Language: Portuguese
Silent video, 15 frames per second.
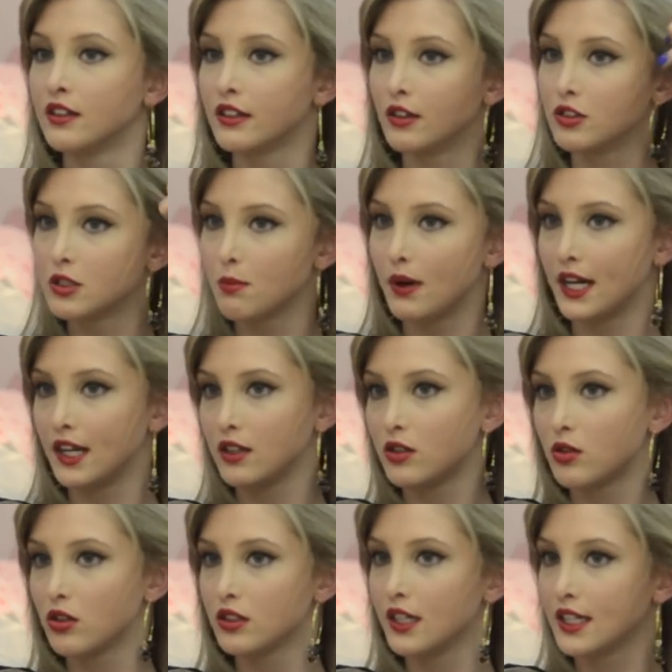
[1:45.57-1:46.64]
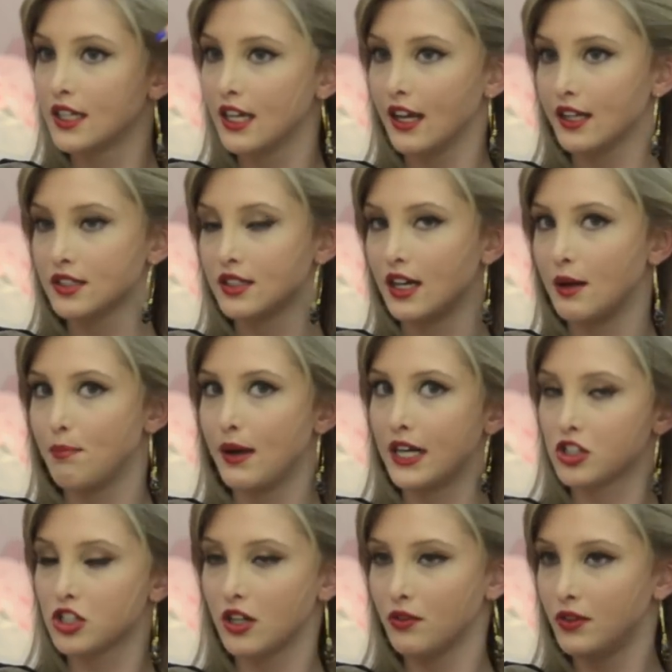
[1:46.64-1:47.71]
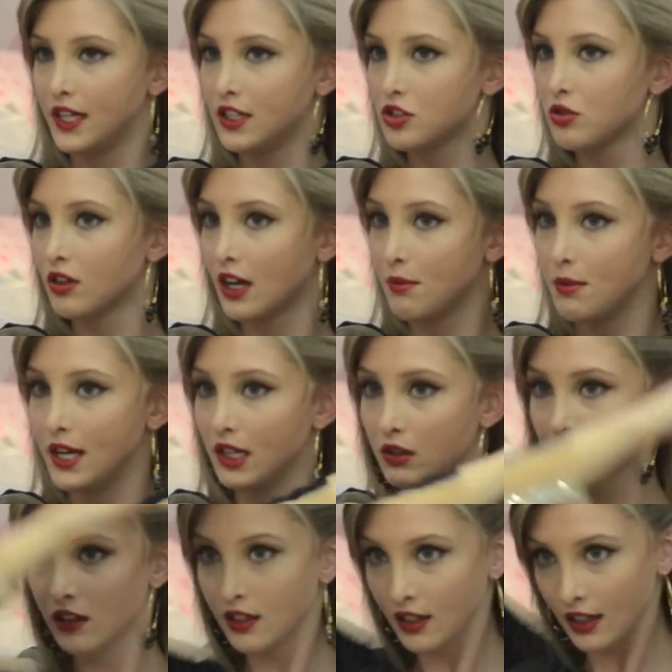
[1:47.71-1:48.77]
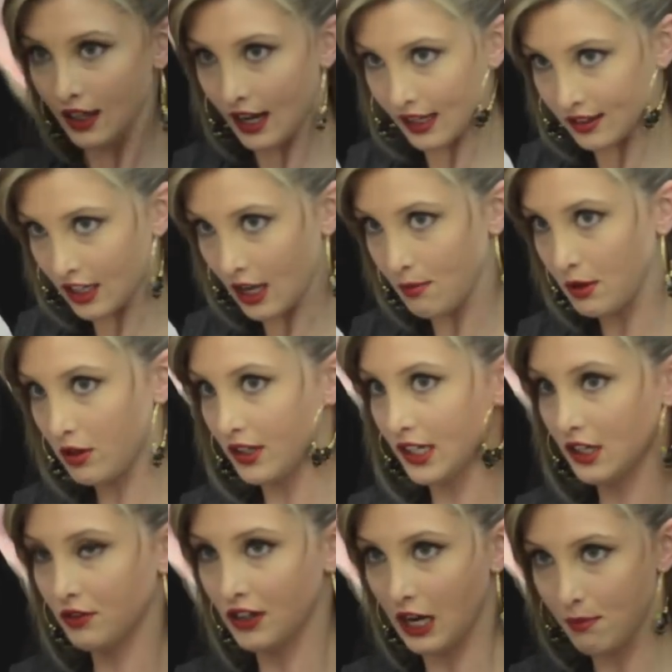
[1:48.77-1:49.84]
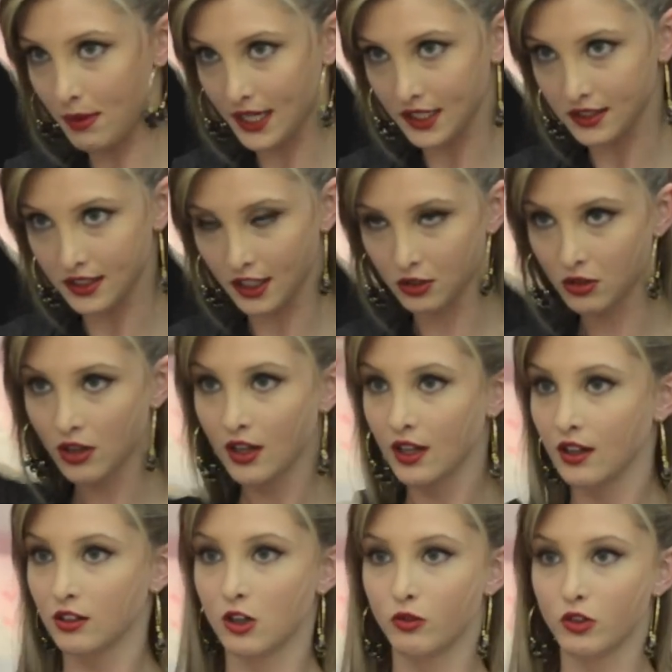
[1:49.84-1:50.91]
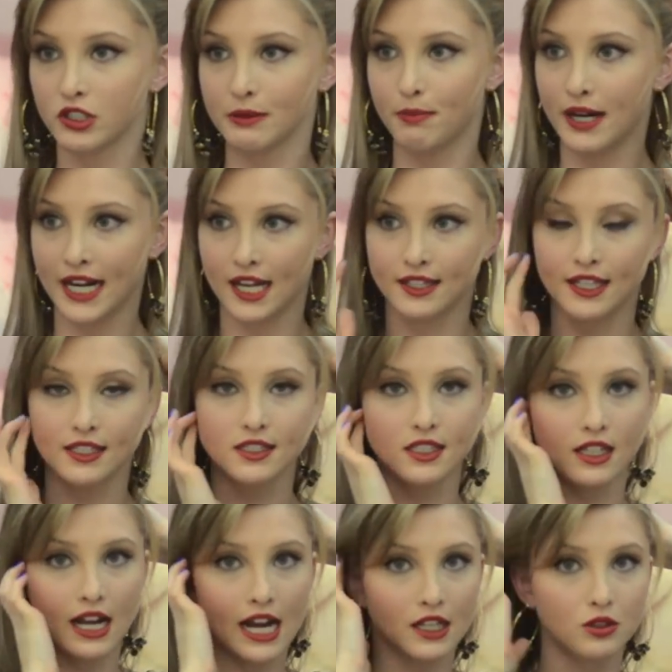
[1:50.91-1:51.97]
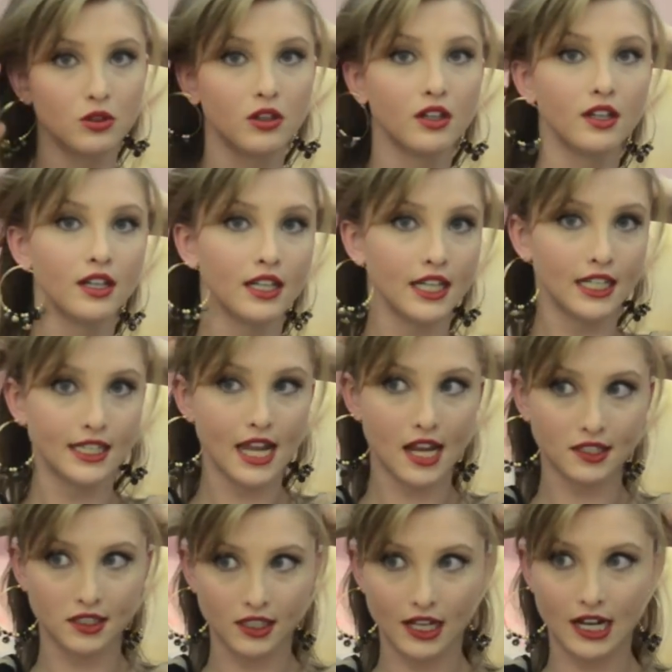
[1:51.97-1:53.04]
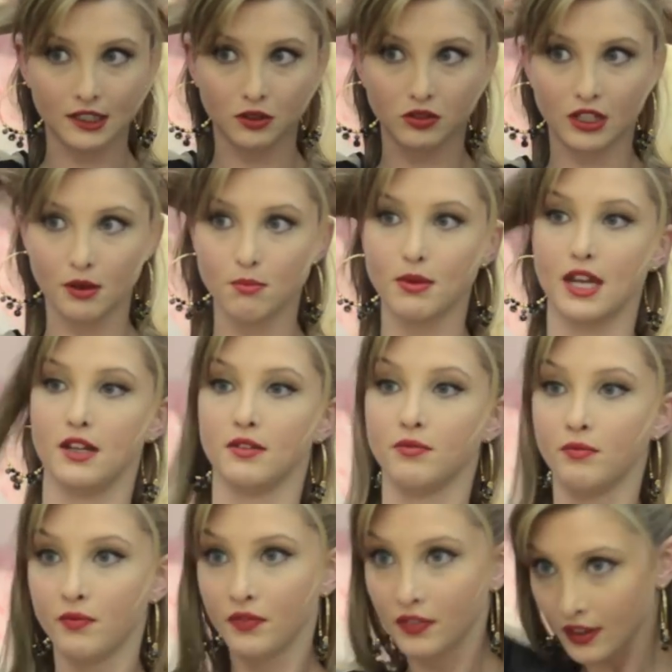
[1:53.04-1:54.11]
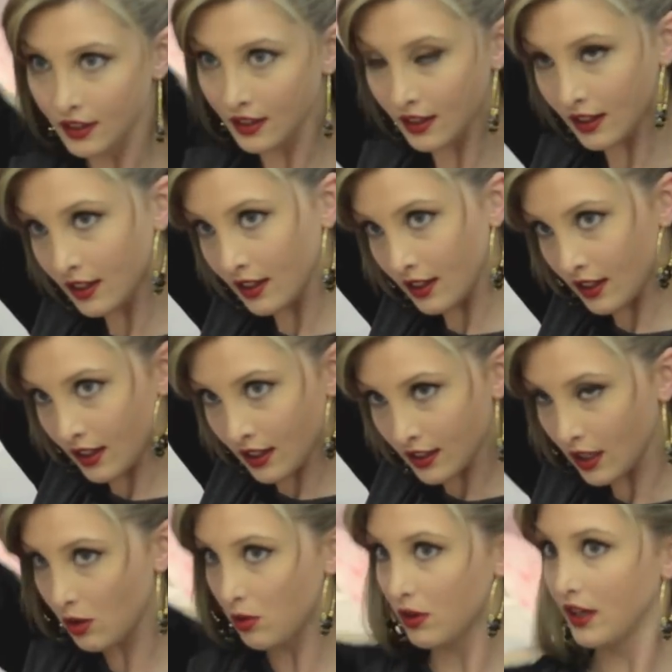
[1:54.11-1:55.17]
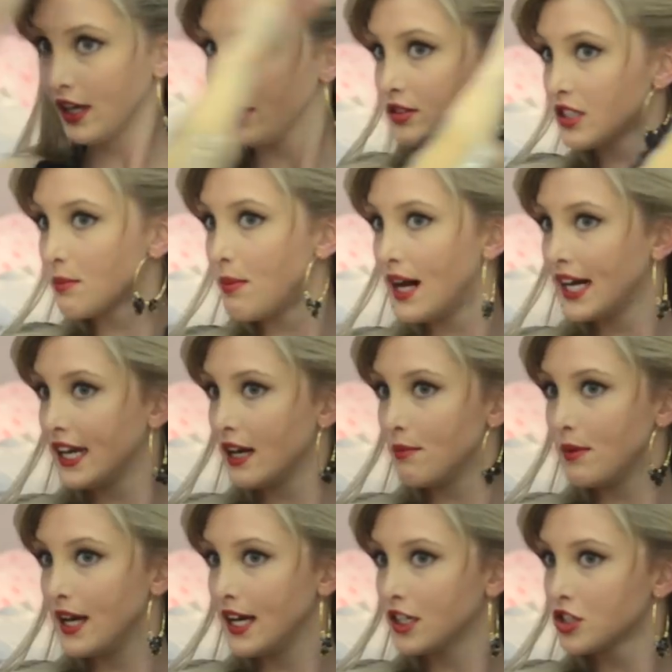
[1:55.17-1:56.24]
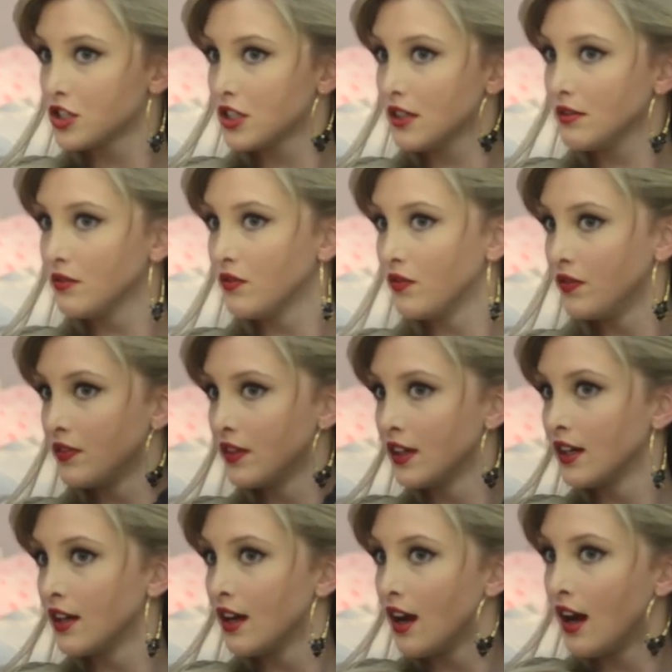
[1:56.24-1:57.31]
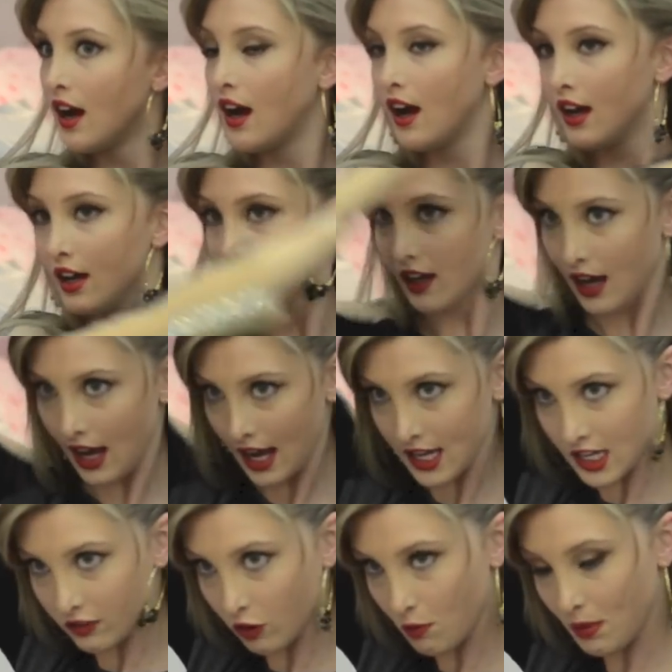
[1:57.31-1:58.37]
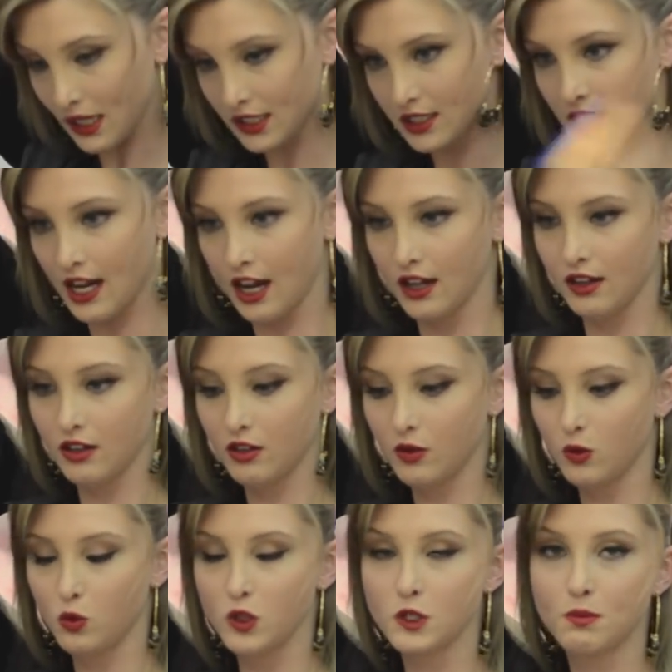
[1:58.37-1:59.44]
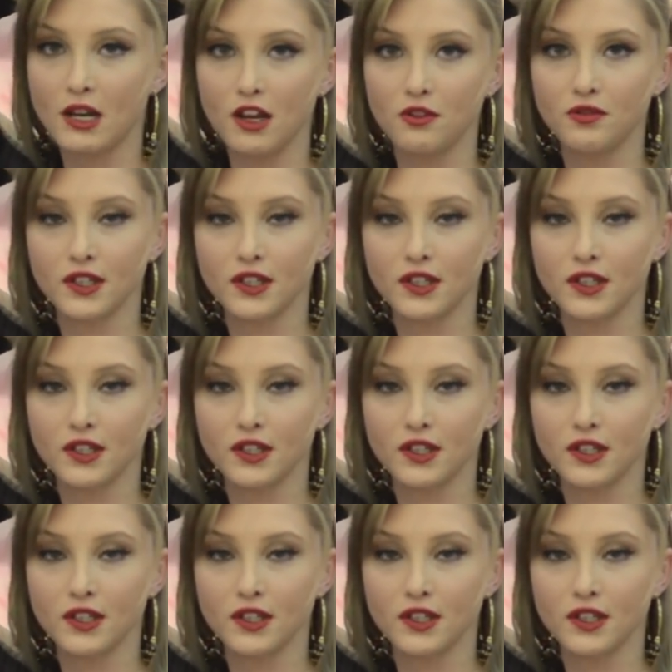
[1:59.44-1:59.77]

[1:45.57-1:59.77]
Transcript: Então separei toda aqui essa parte da frente do cabelo até a minha orelha ficar aparecendo. Então vou separar desse lado e desse lado também. Então eu separei a mecha, aí eu vou passar um spray